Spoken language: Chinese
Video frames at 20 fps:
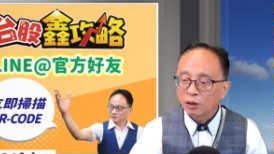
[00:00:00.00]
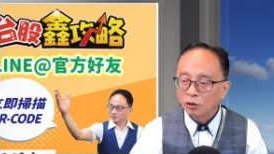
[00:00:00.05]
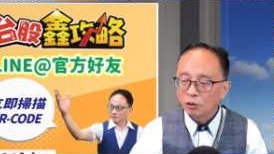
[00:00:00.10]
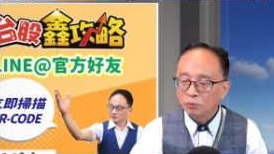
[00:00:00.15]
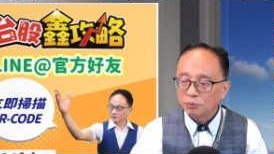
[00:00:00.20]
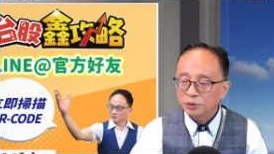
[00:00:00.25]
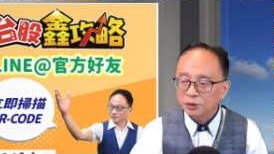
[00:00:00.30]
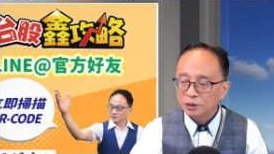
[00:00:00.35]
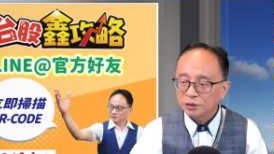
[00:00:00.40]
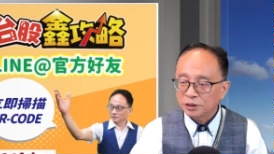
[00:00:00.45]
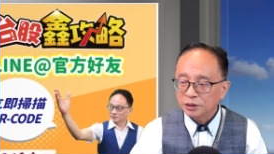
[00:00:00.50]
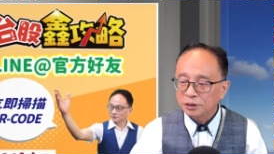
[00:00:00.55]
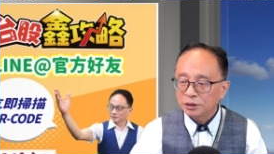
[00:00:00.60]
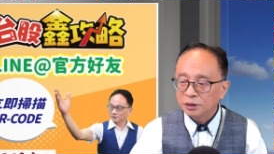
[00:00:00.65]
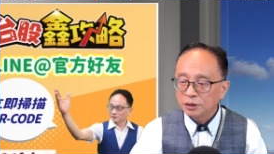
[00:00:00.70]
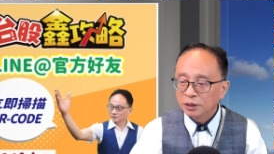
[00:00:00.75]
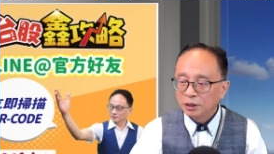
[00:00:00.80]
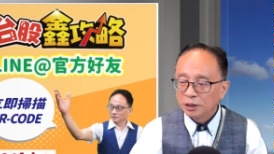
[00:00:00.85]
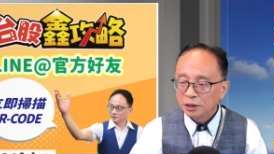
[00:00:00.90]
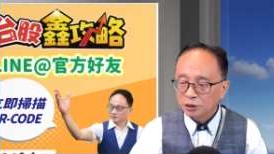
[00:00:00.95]
我们也
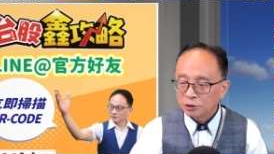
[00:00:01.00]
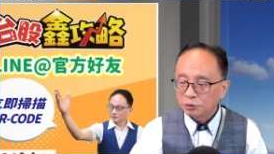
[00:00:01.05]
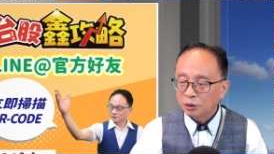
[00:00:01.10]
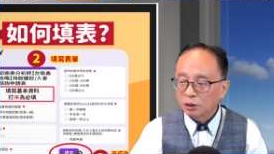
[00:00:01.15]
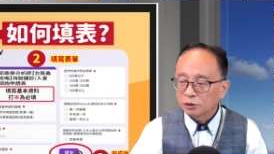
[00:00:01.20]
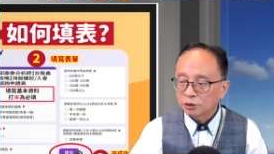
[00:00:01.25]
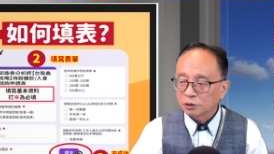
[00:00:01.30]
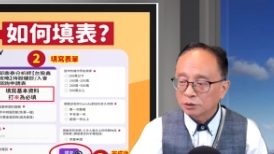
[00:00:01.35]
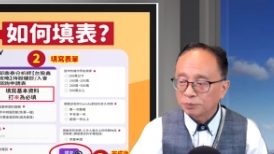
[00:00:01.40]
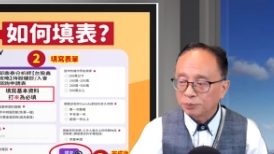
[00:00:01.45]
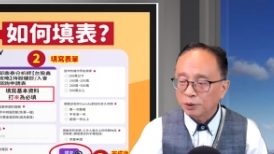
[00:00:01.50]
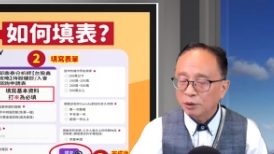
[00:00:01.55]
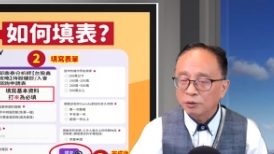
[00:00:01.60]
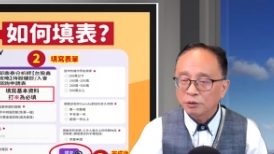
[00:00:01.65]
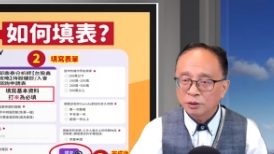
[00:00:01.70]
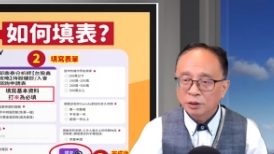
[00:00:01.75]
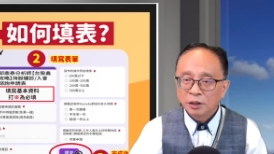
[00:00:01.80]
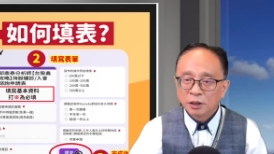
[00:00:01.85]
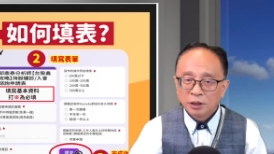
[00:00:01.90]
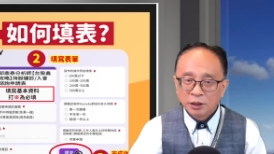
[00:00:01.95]
是希望投资朋
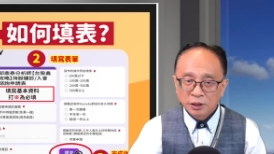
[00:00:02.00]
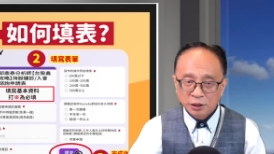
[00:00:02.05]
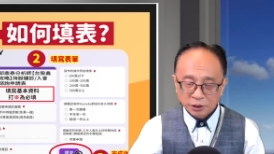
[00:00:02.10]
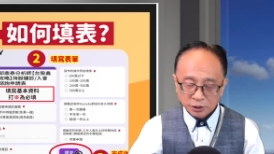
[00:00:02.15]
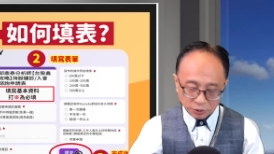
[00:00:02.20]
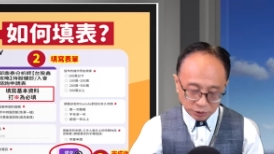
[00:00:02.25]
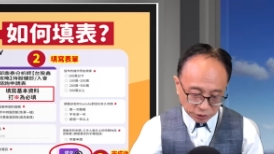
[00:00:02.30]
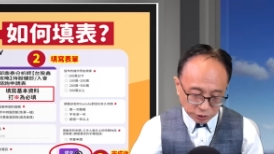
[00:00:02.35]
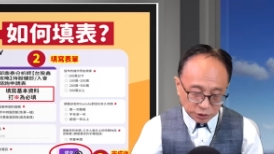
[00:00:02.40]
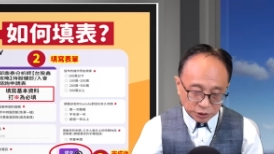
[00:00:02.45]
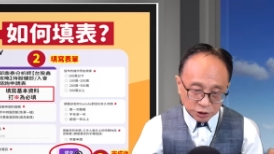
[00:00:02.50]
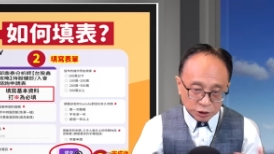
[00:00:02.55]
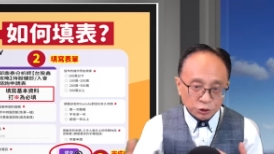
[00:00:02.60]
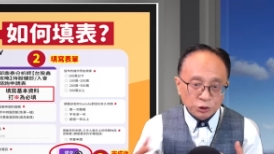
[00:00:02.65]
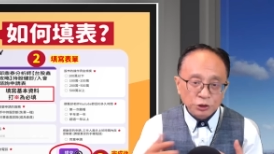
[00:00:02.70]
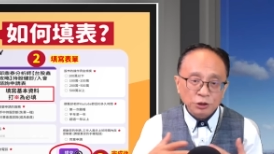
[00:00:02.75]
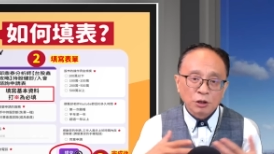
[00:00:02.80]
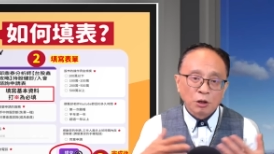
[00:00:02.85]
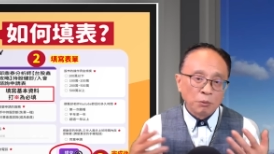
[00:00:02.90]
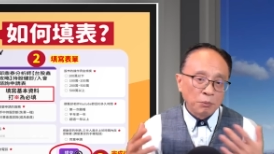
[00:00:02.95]
友，你持
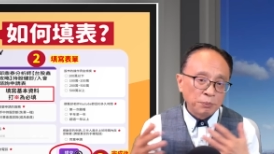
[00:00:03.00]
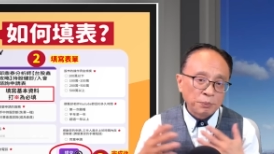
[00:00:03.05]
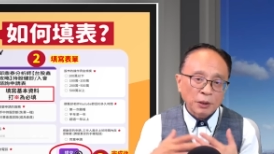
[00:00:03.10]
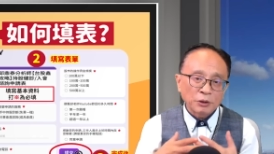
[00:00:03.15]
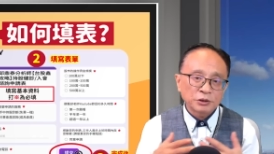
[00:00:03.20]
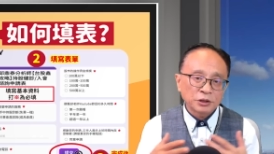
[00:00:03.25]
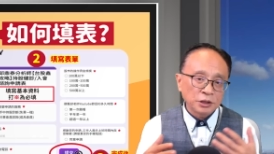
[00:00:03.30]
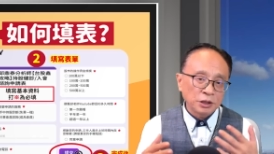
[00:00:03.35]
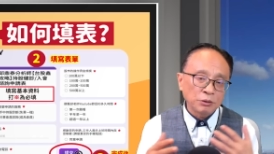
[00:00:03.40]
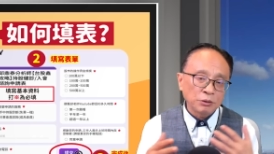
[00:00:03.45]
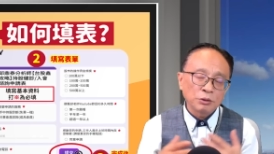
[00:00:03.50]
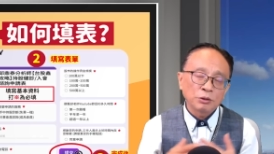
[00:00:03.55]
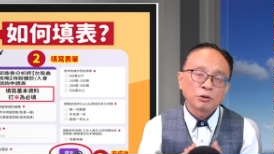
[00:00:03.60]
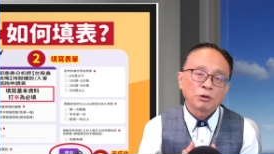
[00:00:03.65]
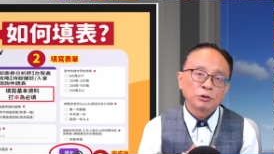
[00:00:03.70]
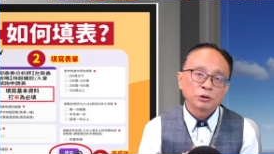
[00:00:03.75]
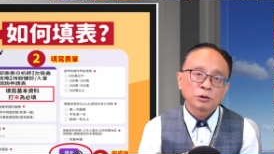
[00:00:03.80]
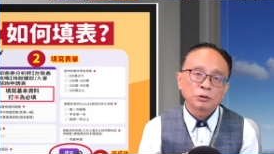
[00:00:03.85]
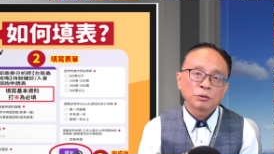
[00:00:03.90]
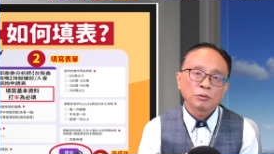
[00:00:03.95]
续跟我们保持联络
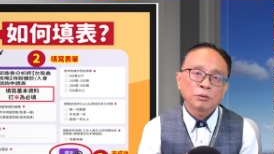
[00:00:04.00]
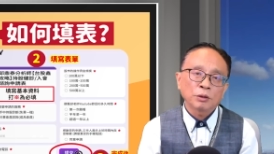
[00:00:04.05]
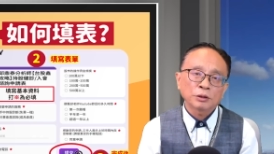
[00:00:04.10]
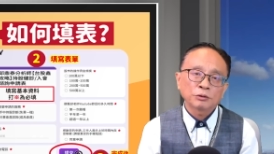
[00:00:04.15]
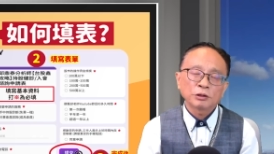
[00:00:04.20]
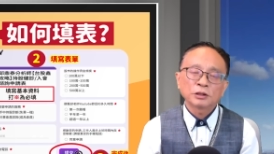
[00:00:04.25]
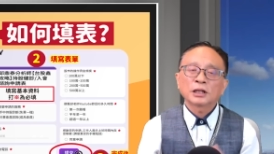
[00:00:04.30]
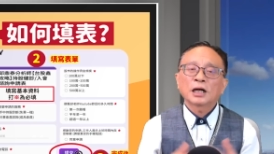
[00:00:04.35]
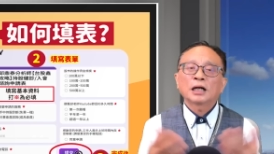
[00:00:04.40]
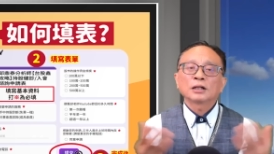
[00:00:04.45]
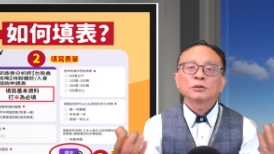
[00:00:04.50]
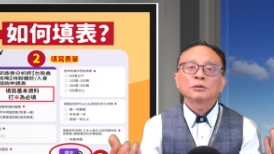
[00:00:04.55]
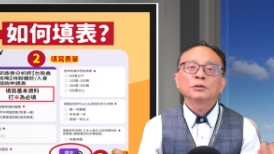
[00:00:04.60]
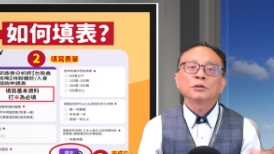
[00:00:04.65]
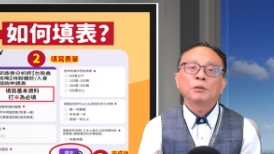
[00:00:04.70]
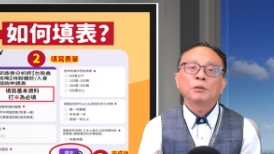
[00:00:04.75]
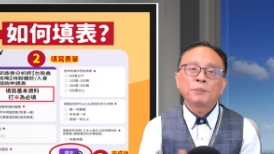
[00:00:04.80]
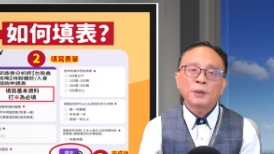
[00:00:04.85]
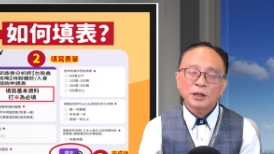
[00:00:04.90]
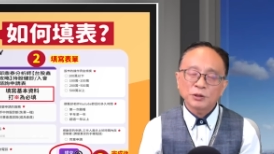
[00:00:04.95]
沟通的话，对大家都
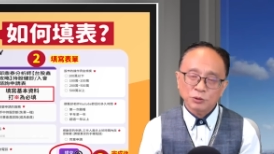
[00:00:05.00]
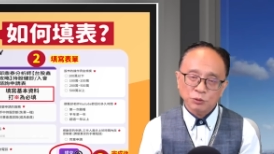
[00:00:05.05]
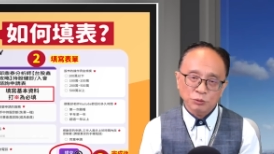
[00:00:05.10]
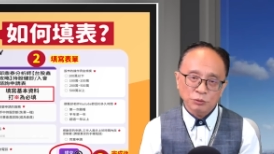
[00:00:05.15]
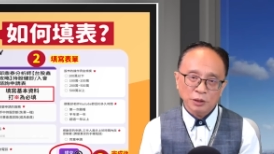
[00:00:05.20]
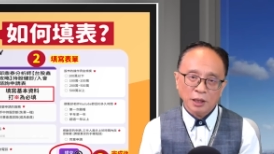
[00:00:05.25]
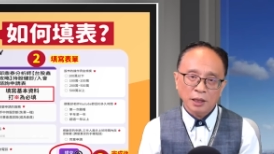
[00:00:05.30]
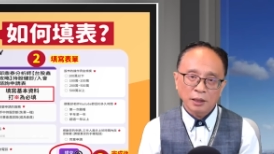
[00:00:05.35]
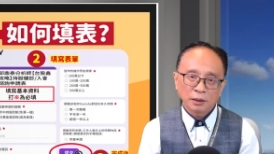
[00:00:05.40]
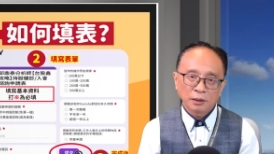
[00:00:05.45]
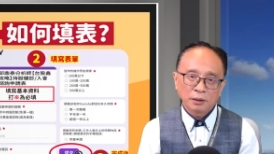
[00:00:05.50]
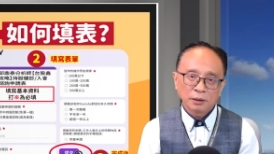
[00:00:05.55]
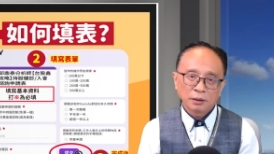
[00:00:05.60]
有帮助啦。